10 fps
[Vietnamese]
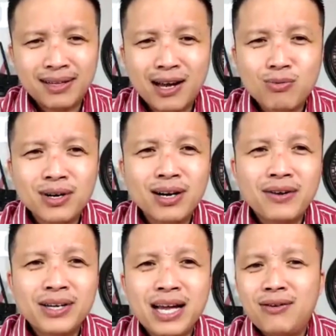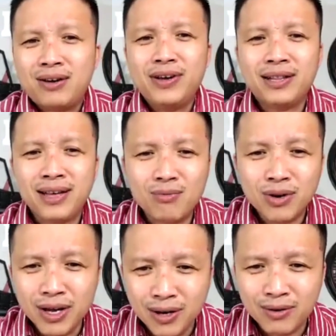mà anh ta không cưới là vì sao là vì
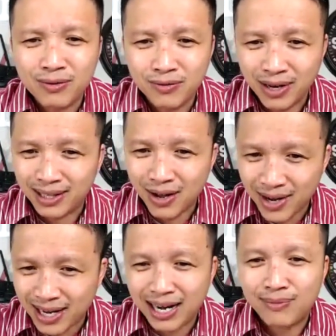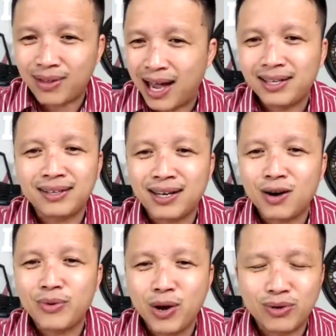anh ta không có yếu và theo cái cách em tả
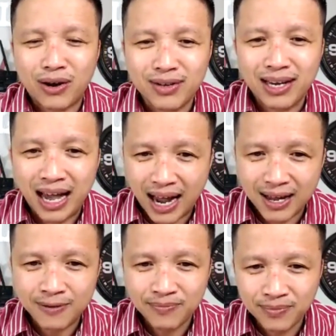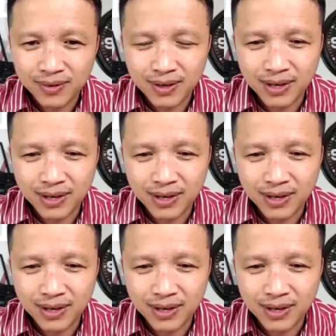thì anh ta không yêu chẳng có gì lạ